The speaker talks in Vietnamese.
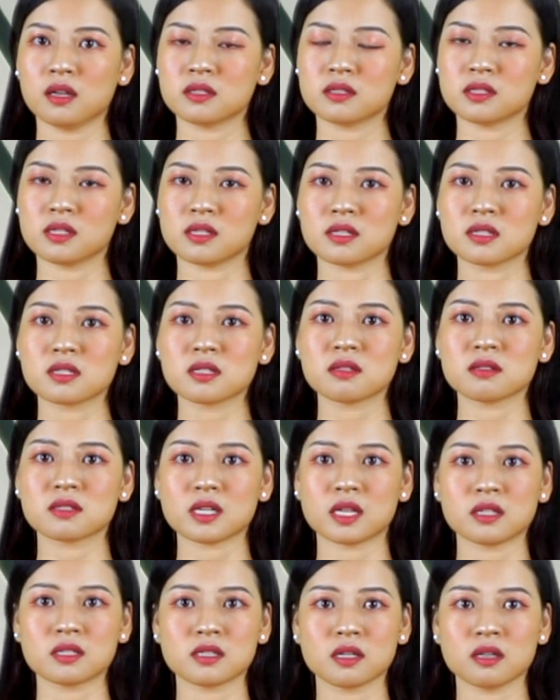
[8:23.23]
Chính sự
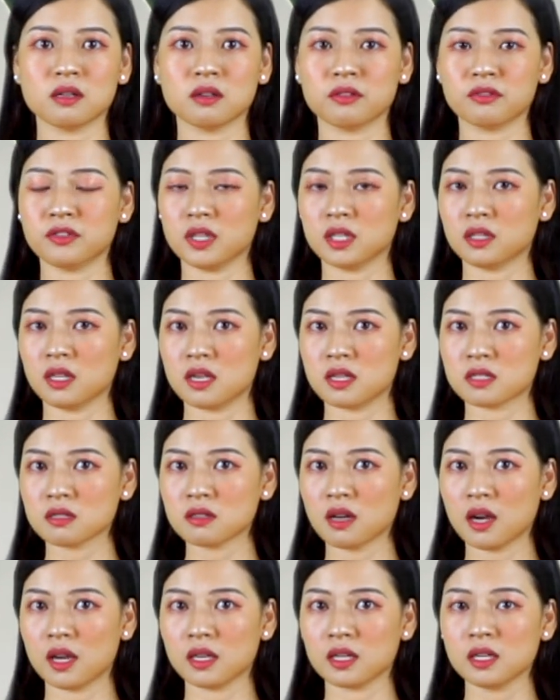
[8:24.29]
chăn trở về thế sự
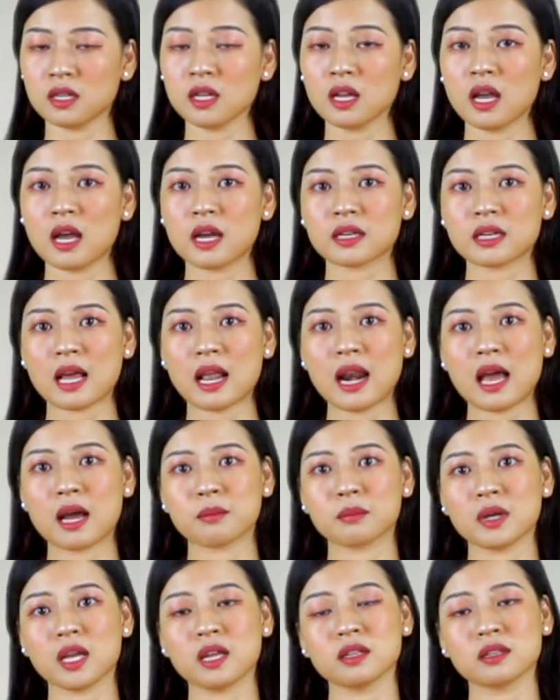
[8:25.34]
ấy đã
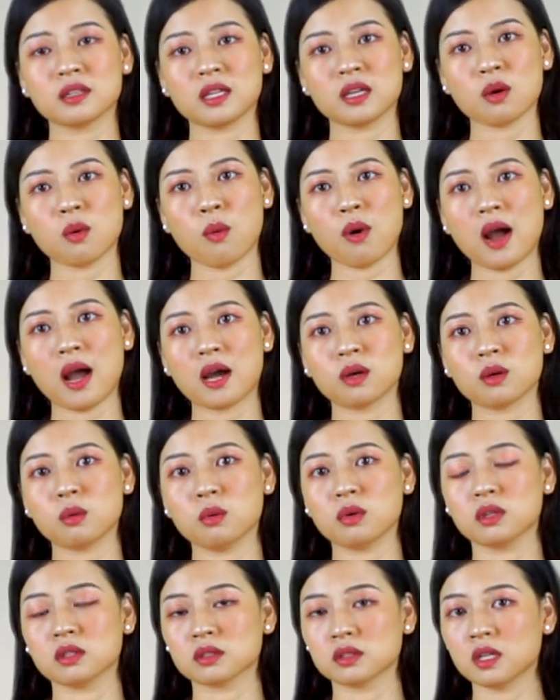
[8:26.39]
làm nên tinh hoa
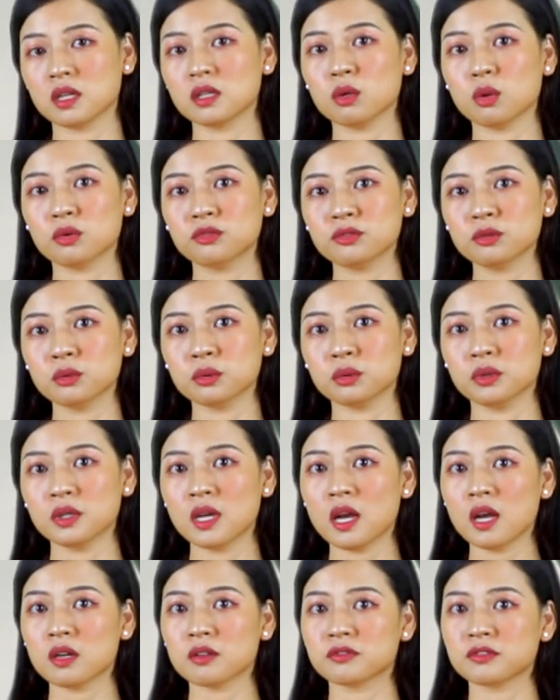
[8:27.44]
của thờ Đỗ Phủ
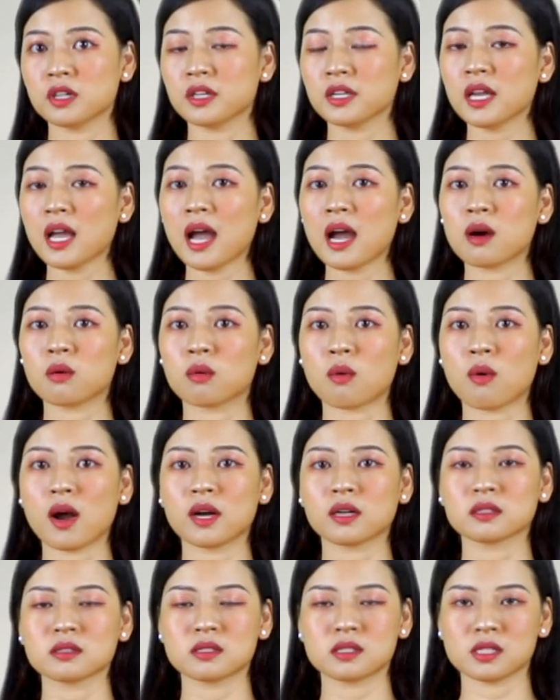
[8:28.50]
với hào
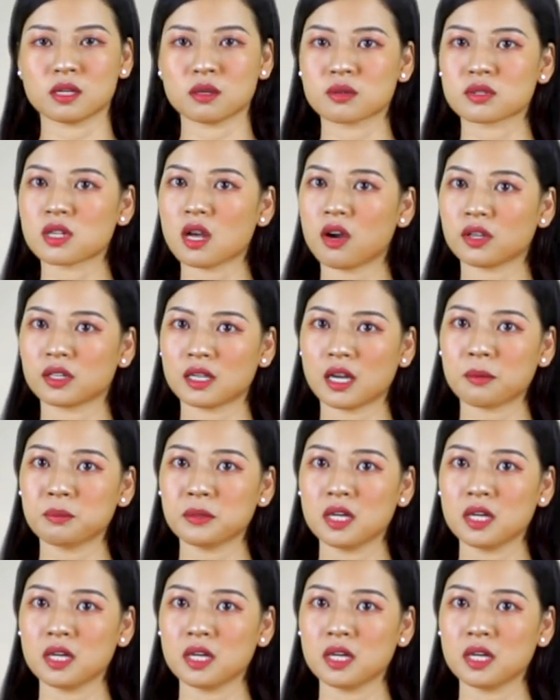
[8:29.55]
quang chiếu rọi khắp